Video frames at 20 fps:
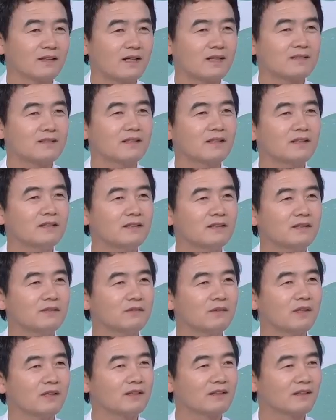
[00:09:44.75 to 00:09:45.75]

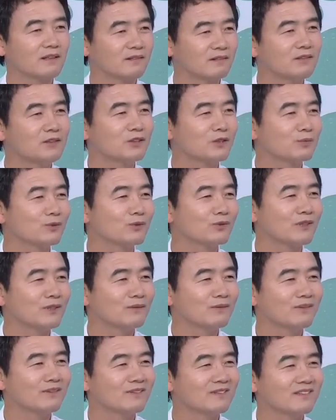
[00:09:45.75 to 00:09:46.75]
학생들과 이렇게 늘
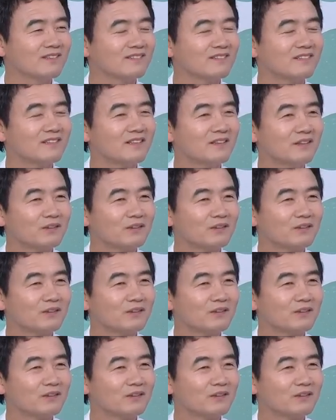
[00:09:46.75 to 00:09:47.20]
접촉하고 있는